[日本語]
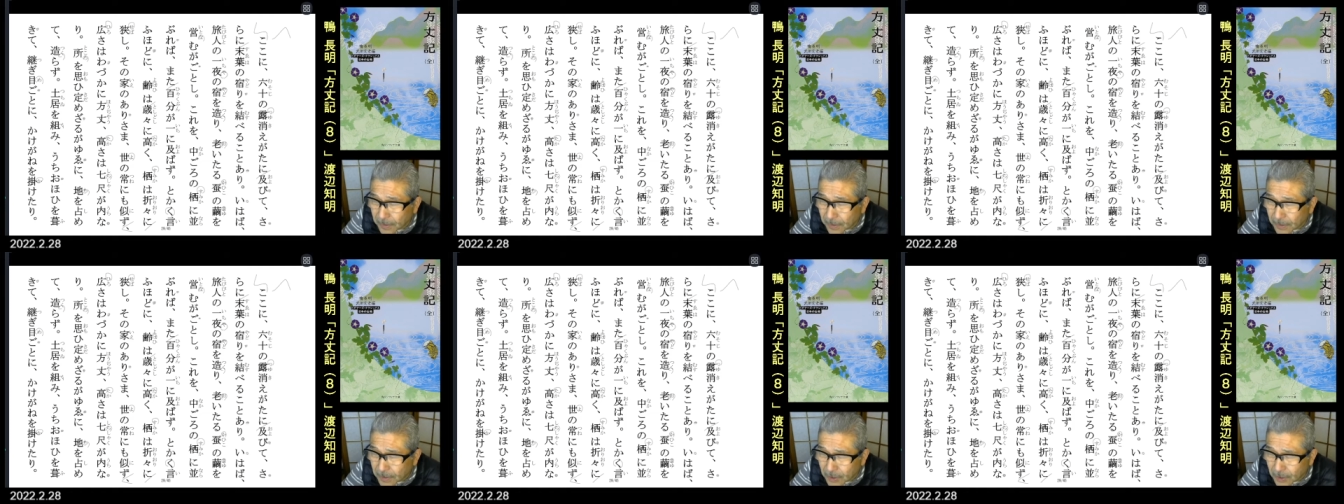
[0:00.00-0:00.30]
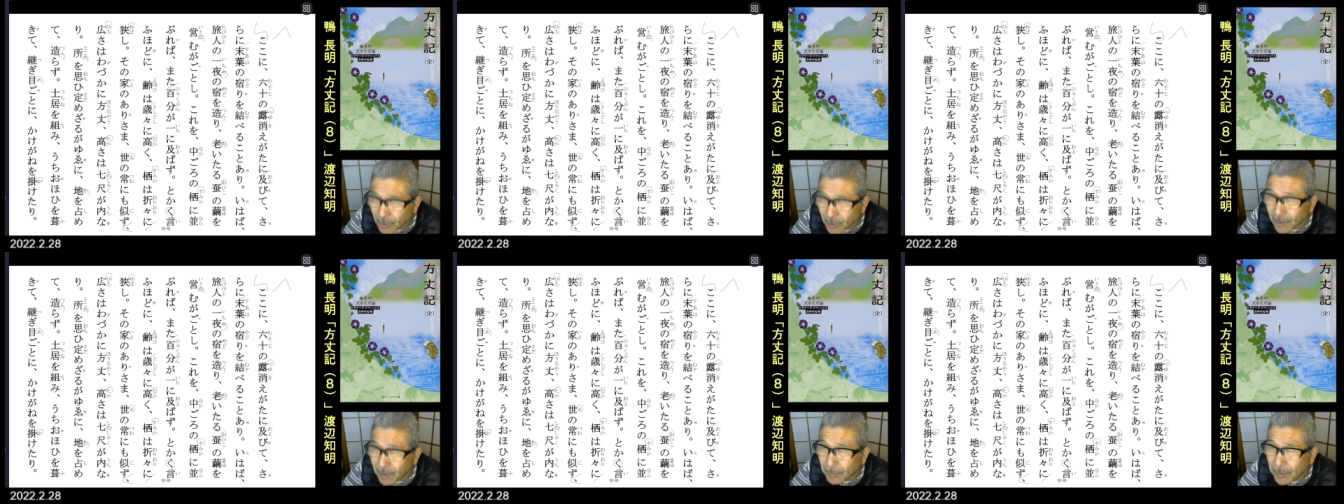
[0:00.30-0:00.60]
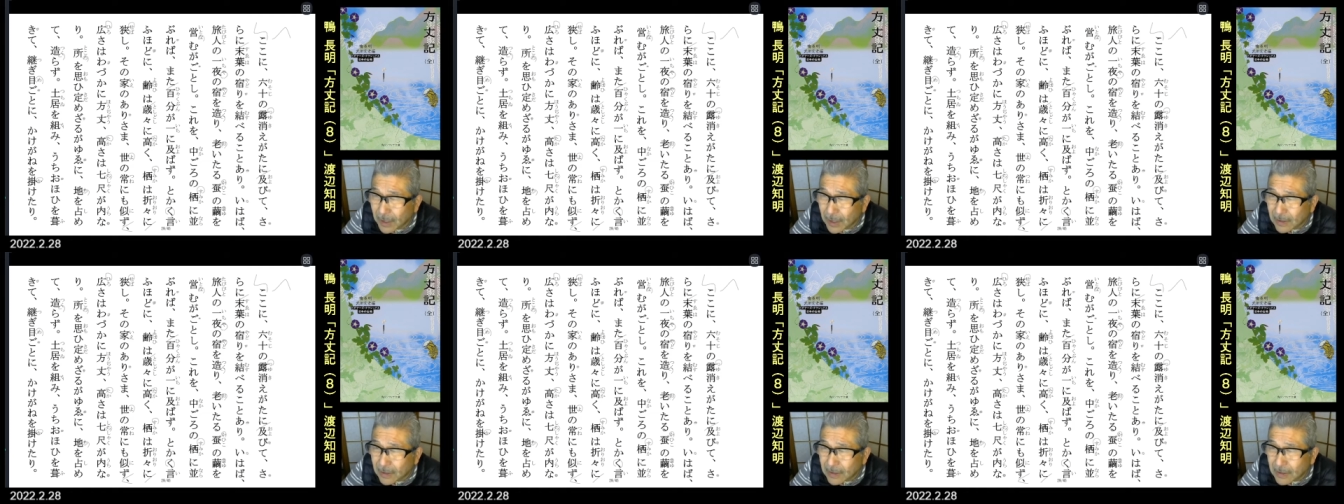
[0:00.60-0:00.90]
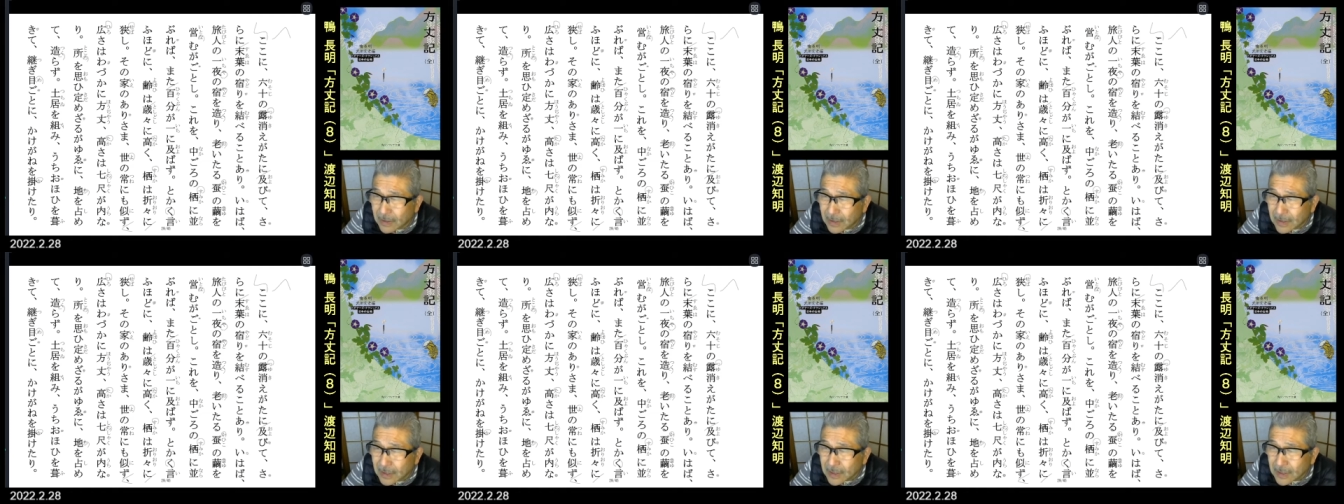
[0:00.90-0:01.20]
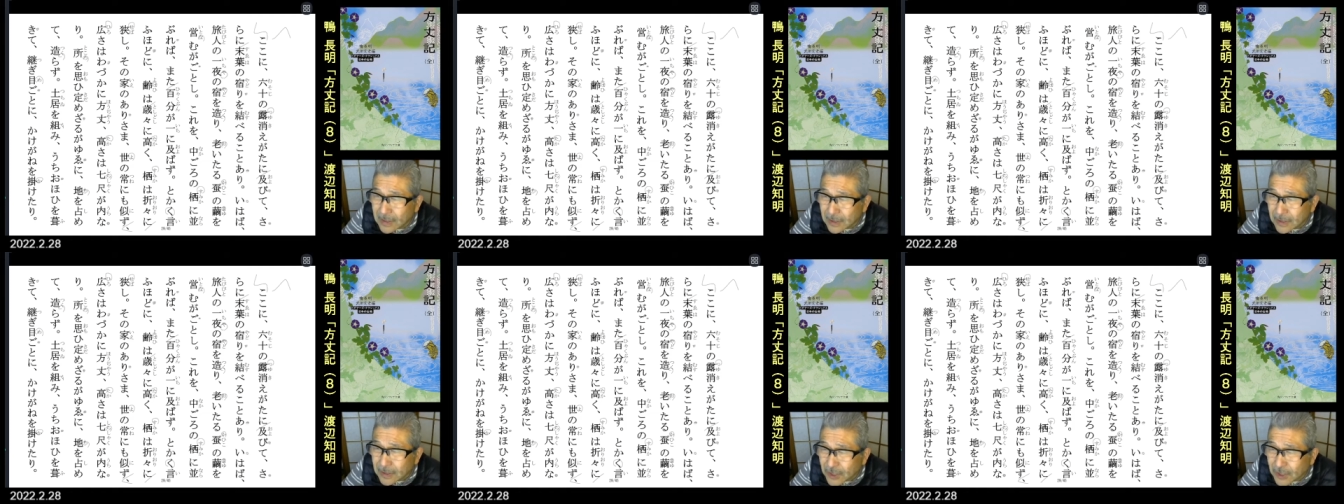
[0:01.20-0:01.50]
いわば
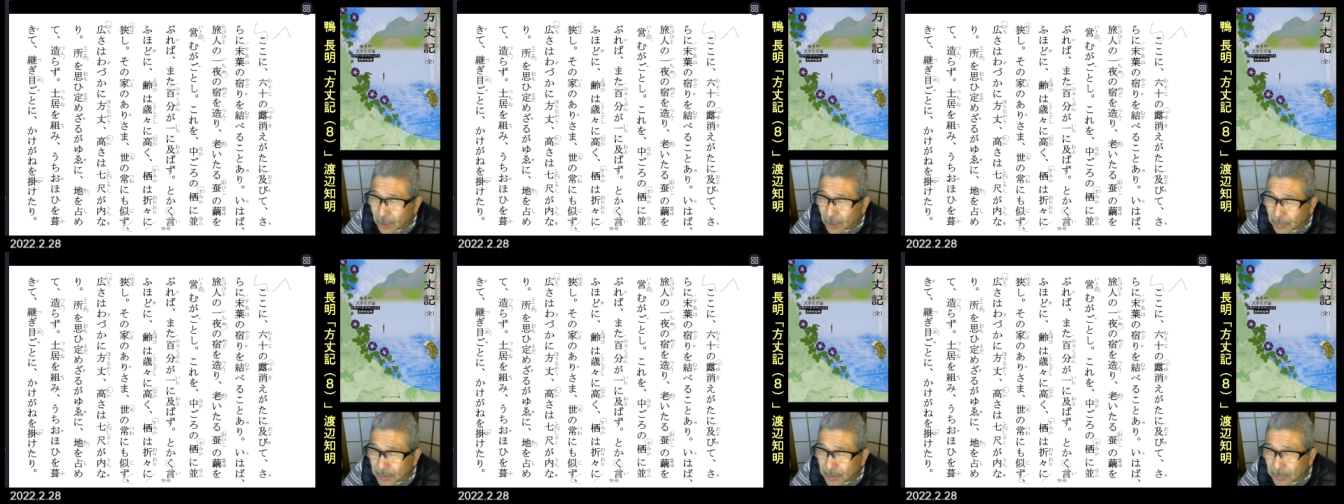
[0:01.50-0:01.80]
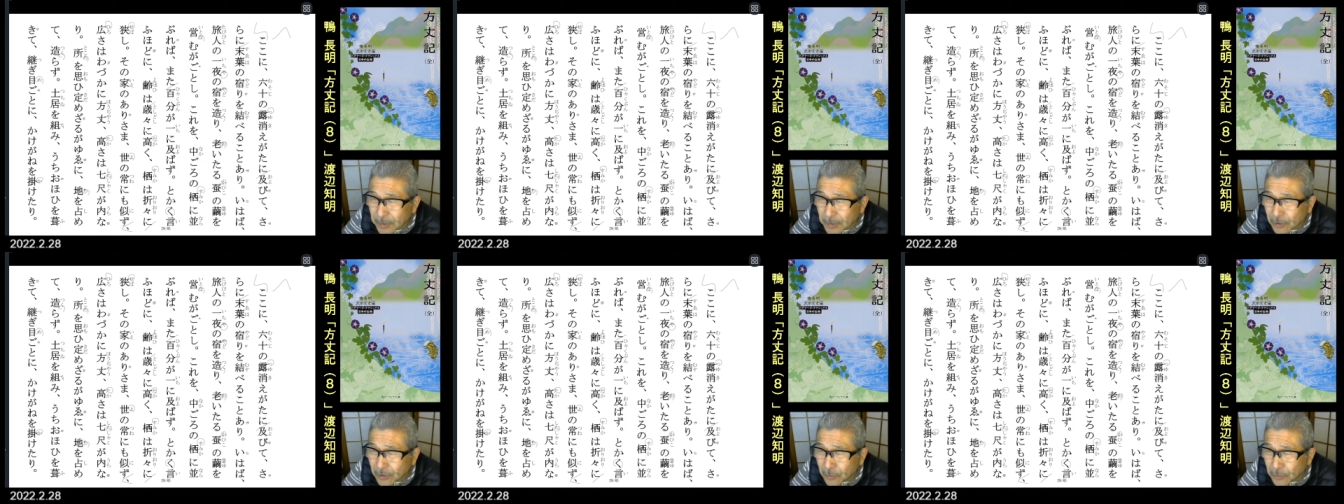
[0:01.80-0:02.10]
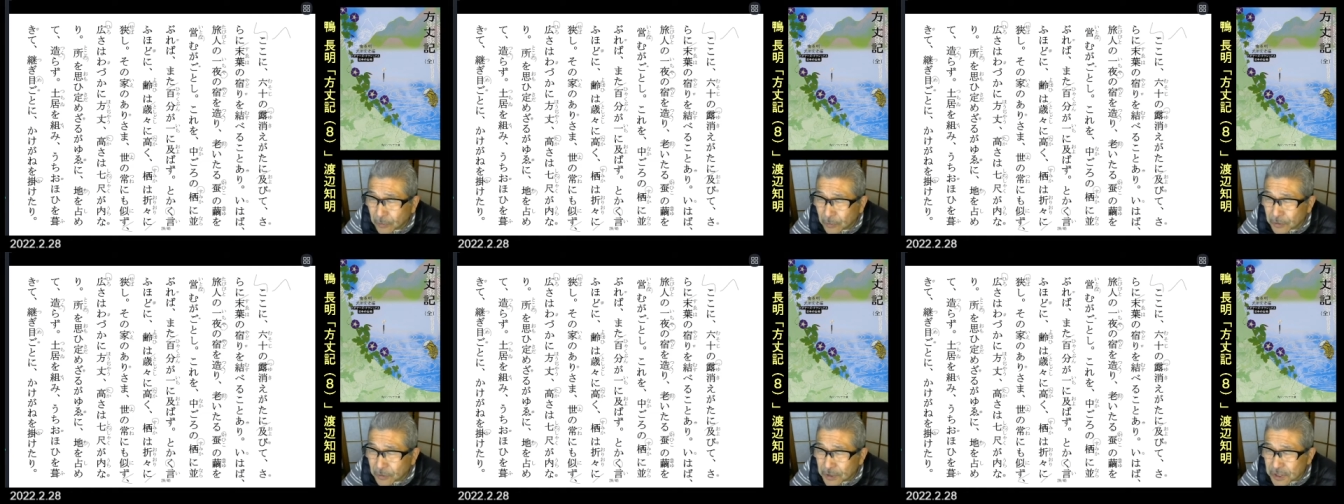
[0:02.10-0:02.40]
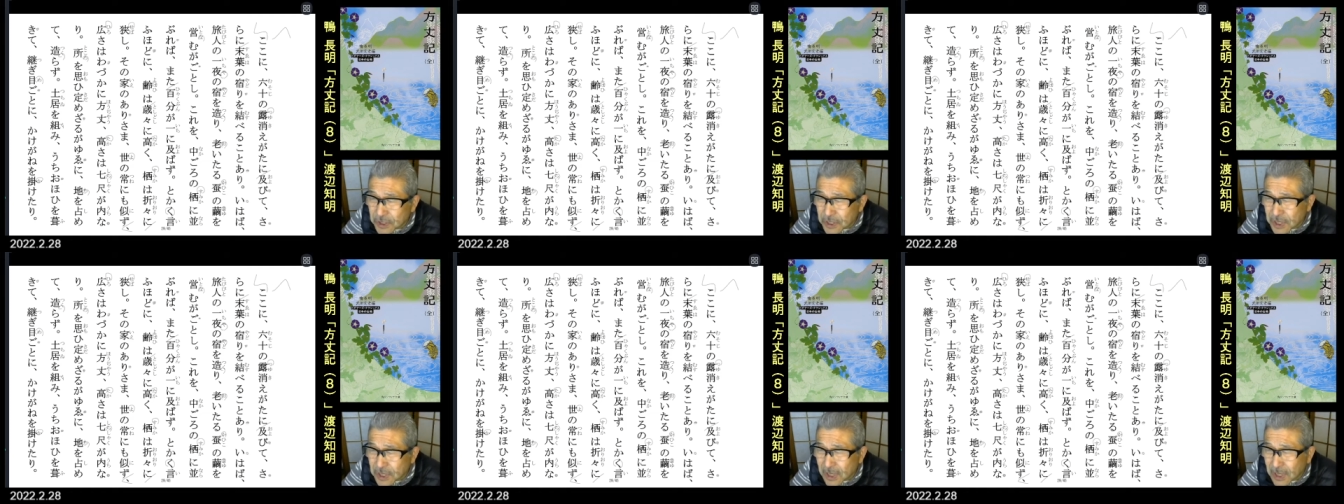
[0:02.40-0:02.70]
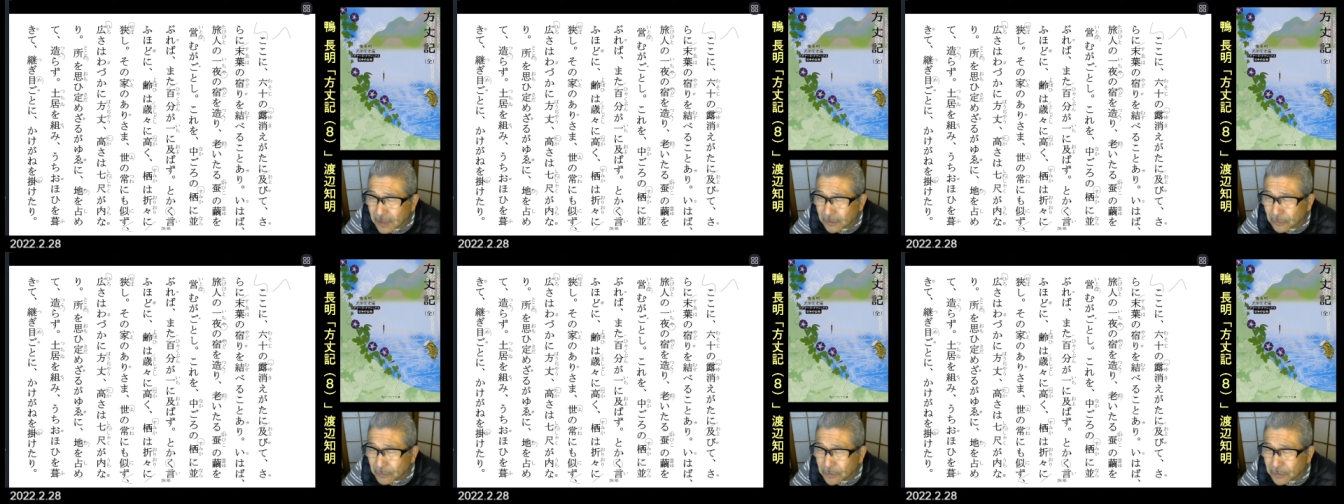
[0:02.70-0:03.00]
旅人の一
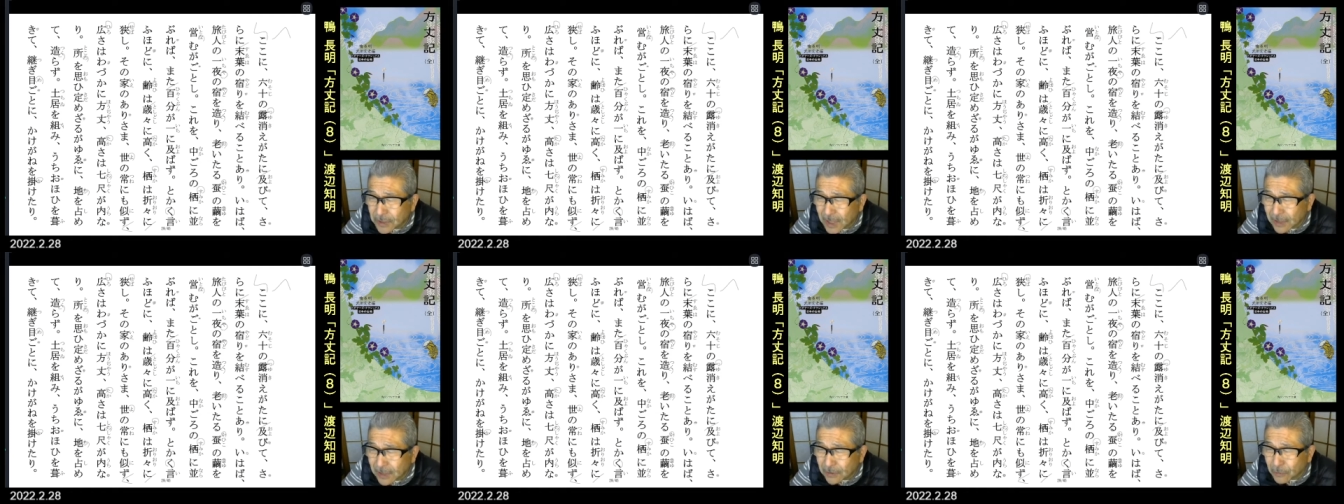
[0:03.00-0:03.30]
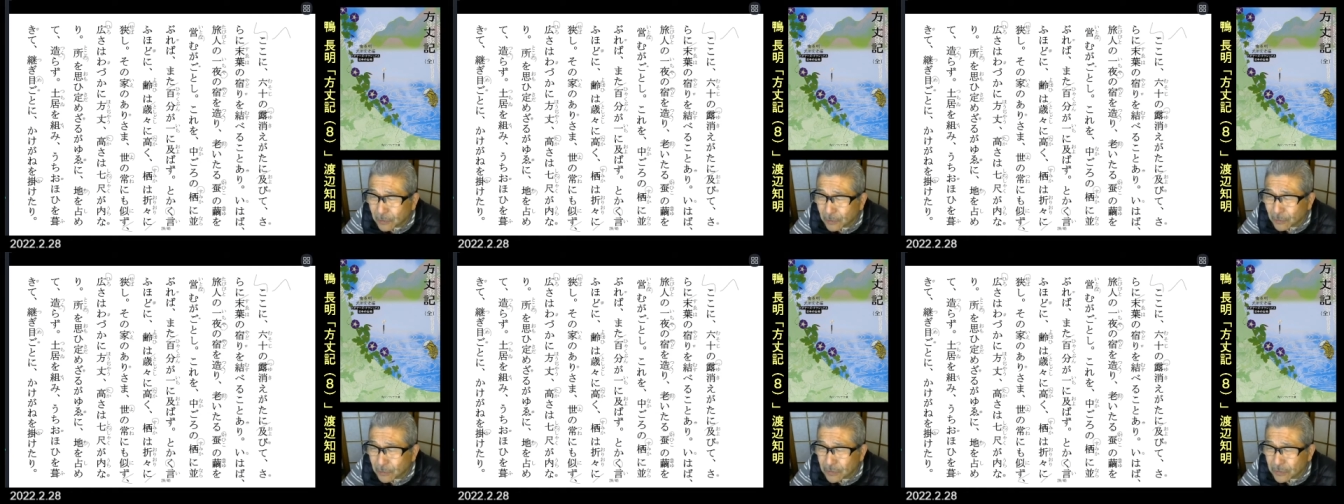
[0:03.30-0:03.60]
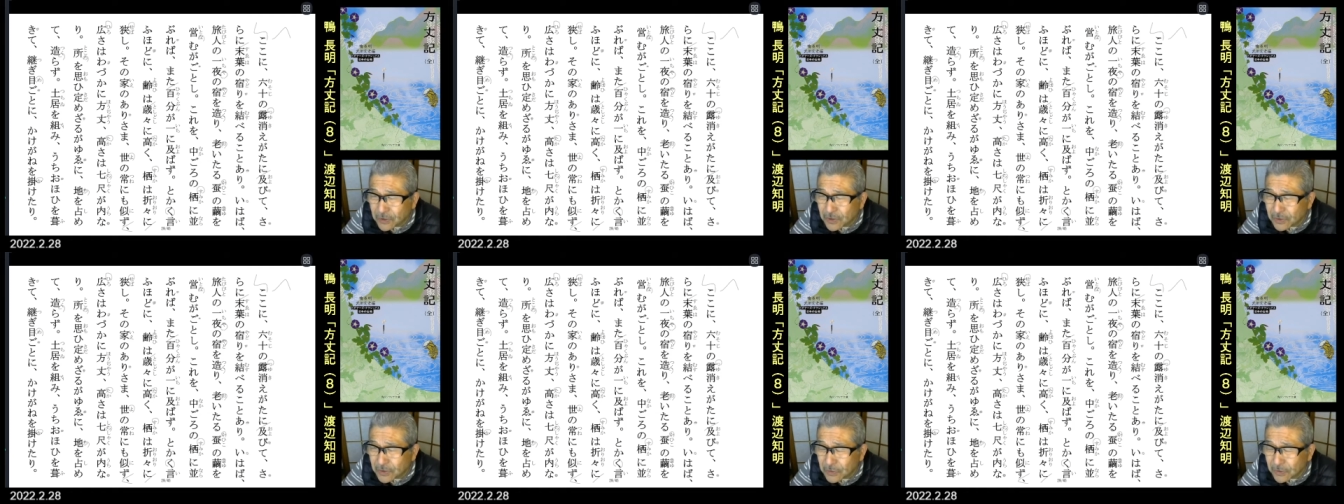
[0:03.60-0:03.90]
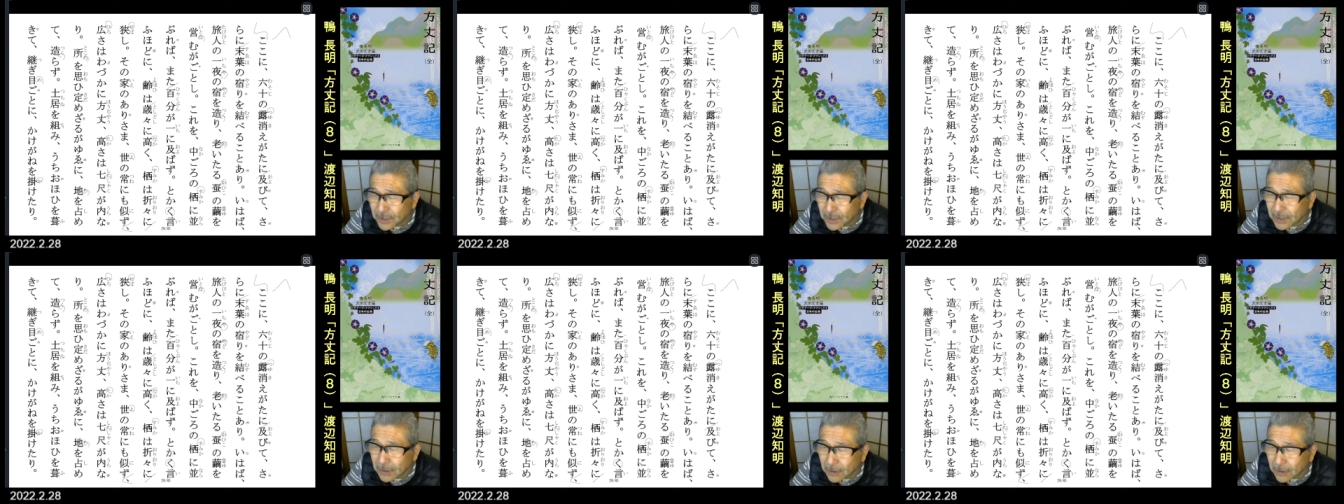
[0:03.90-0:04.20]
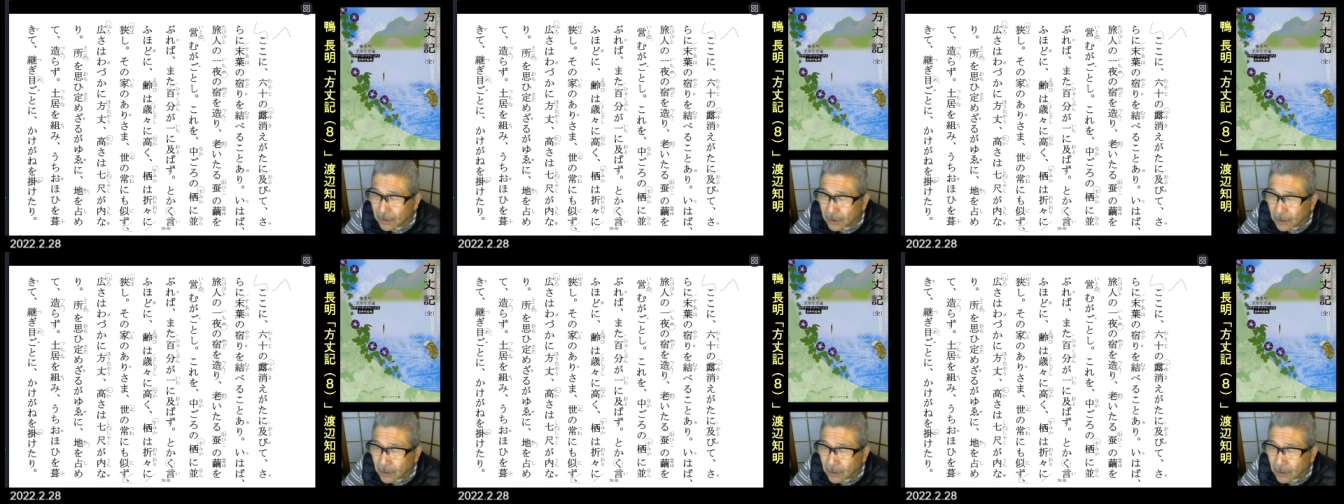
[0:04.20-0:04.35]
夜の宿を作り